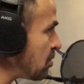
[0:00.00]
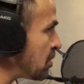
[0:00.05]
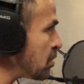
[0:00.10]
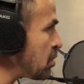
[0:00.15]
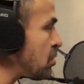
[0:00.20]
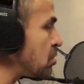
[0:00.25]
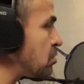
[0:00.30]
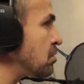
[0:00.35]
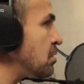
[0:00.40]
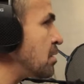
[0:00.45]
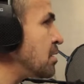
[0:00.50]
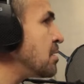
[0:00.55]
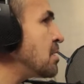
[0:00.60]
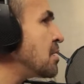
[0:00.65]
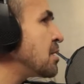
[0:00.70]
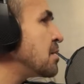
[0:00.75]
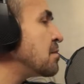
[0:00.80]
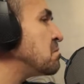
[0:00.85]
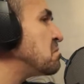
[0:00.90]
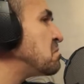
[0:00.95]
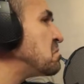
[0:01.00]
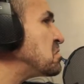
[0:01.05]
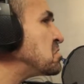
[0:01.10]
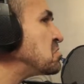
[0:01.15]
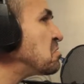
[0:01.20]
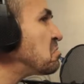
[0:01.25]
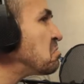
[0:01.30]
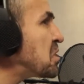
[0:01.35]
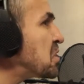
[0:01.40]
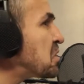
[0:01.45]
y dices tú, ah,
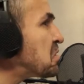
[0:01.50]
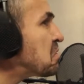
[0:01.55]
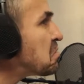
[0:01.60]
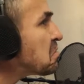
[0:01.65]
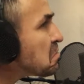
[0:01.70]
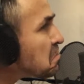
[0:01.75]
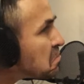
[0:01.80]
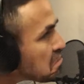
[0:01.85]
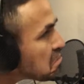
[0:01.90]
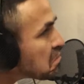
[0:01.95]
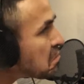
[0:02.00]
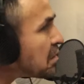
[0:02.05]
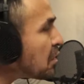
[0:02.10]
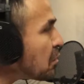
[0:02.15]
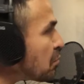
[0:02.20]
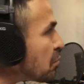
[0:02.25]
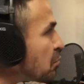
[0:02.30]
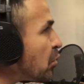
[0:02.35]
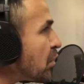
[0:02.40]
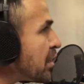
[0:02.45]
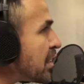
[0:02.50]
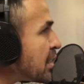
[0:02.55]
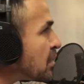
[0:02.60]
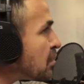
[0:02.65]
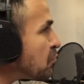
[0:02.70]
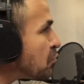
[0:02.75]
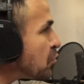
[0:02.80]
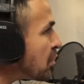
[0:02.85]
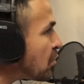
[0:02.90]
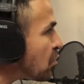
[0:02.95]
domingo me voy, a,
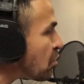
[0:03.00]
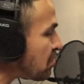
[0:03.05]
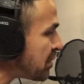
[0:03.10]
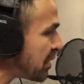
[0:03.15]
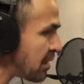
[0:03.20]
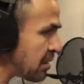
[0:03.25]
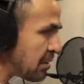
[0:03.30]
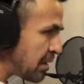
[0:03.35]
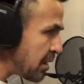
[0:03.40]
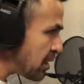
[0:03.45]
voy a dormir.